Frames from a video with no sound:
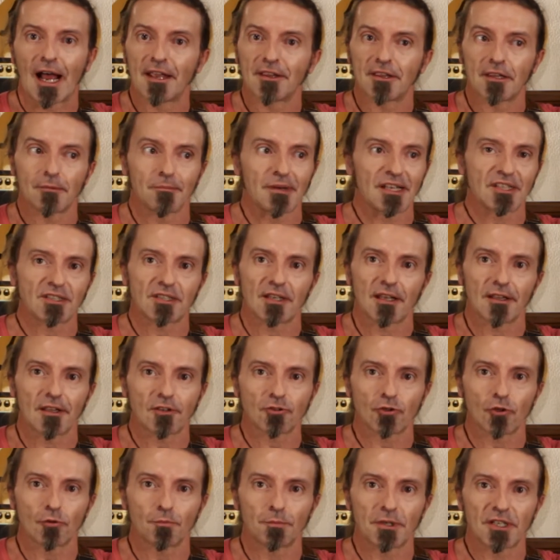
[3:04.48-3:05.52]
hay demasiada
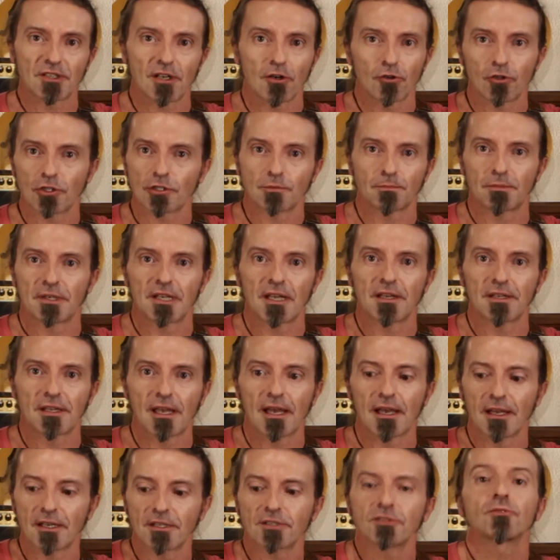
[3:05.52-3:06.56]
sorpresa, lo que espera
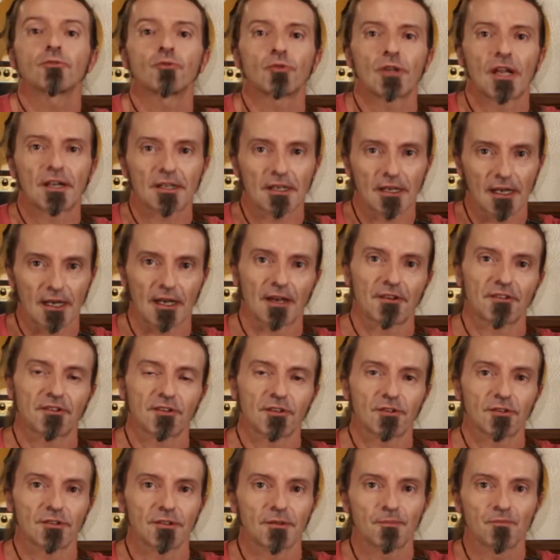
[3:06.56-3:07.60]
ya es una
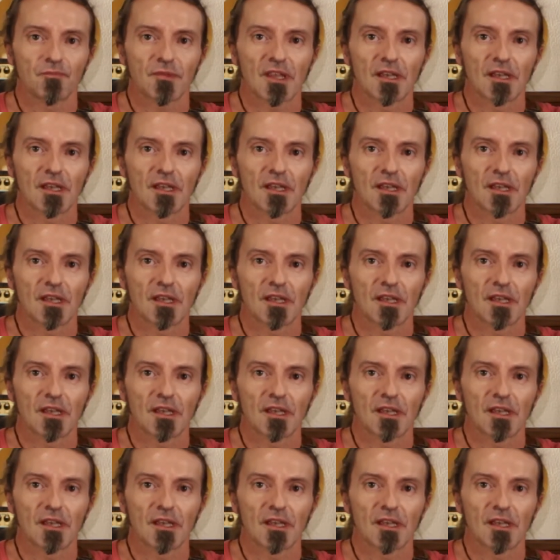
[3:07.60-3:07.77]
relajación.